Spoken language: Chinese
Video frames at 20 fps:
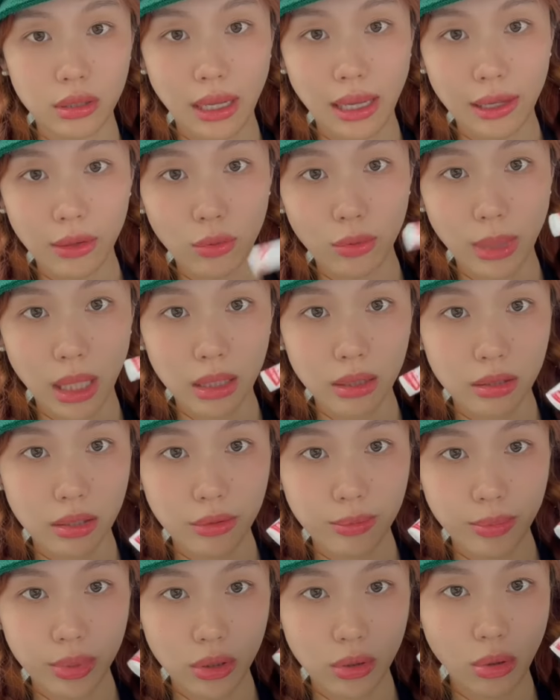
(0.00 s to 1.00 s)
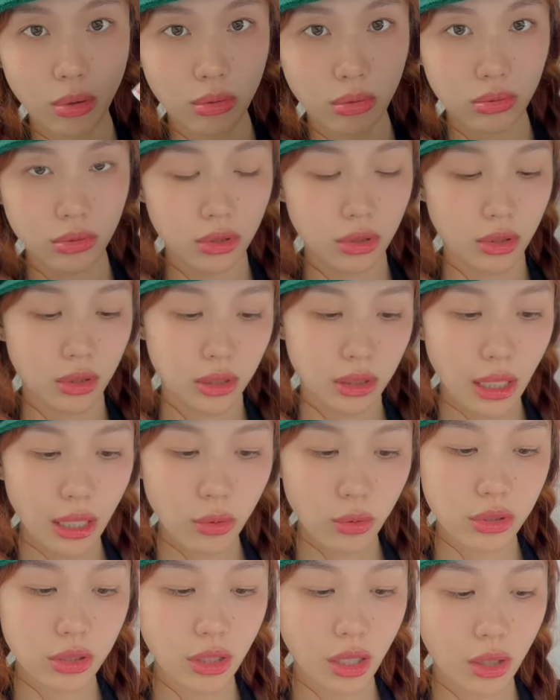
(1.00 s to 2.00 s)
泰国买的这个鼻通，泰
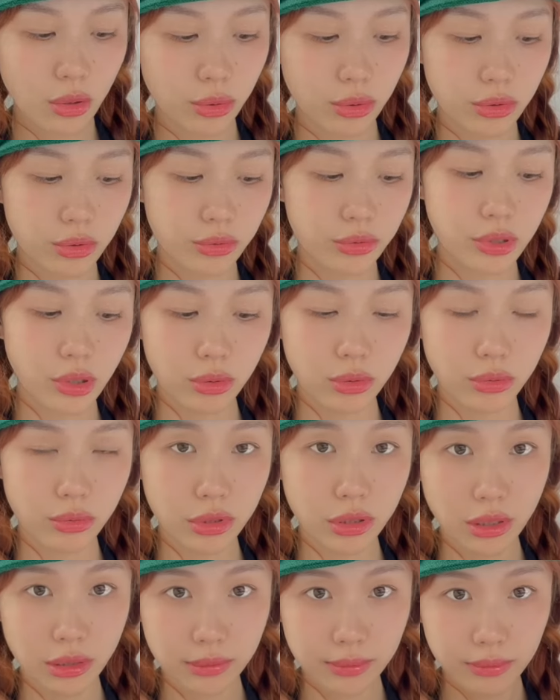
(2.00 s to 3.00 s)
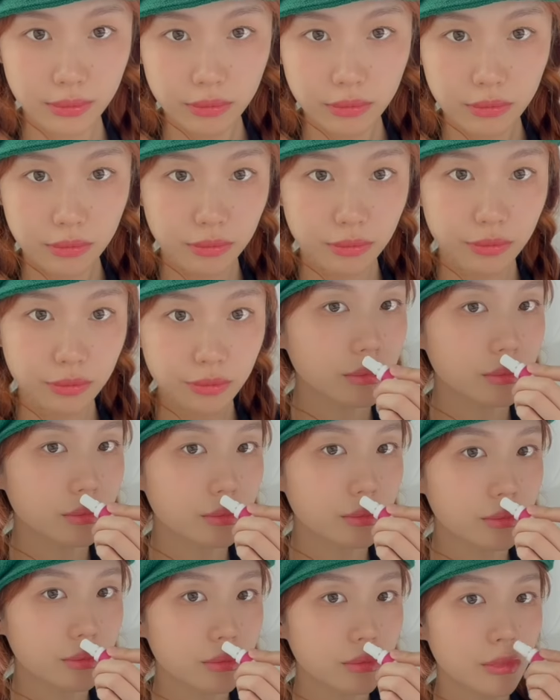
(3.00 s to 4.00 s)
国真的好多那种小东西，
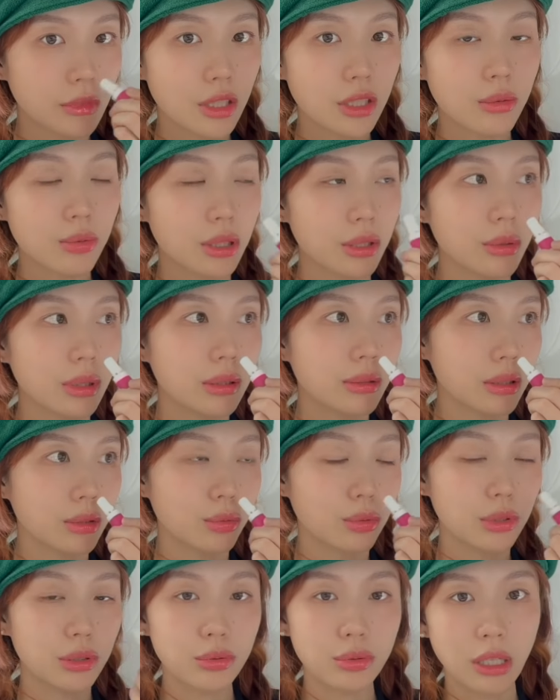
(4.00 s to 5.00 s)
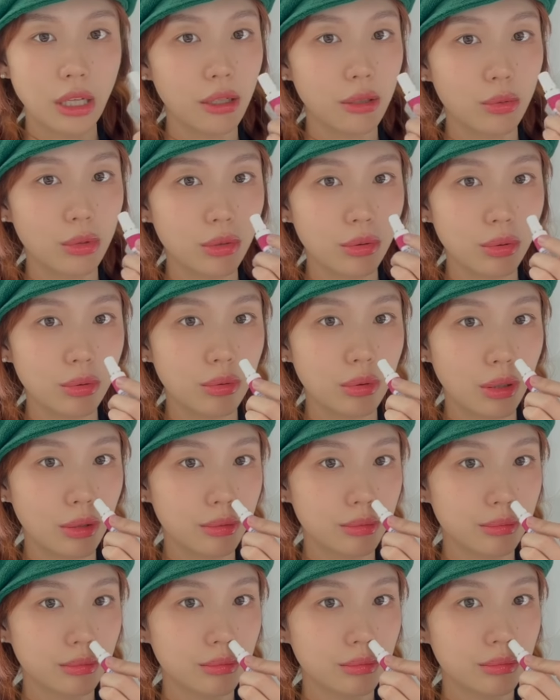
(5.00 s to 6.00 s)
是不是因为很多人去泰国都会遇
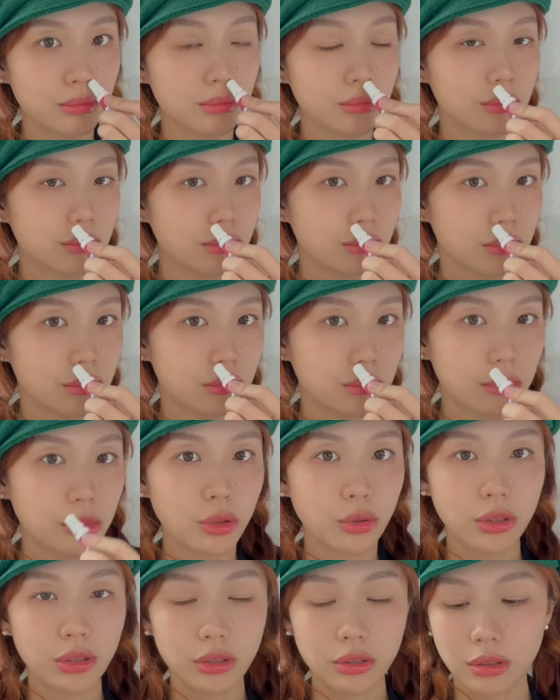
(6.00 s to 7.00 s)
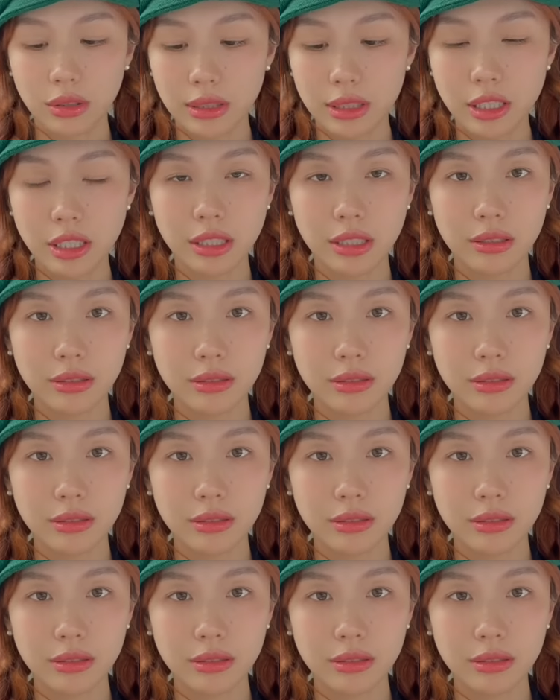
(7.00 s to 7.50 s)
到，就是吃